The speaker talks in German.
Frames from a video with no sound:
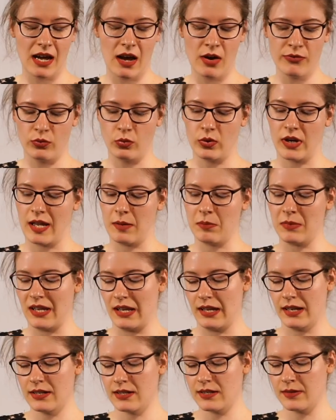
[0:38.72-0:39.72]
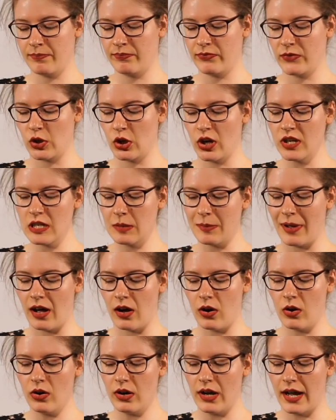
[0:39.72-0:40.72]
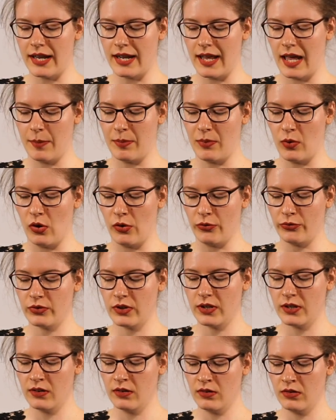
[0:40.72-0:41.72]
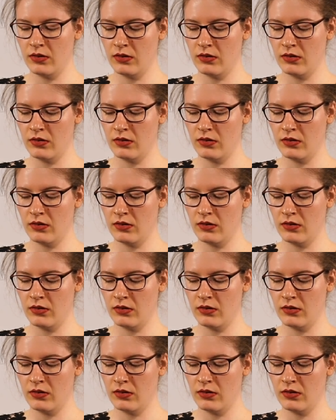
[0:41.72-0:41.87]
darf oder eben nicht. Ihr könnt aber auch eine App öffnen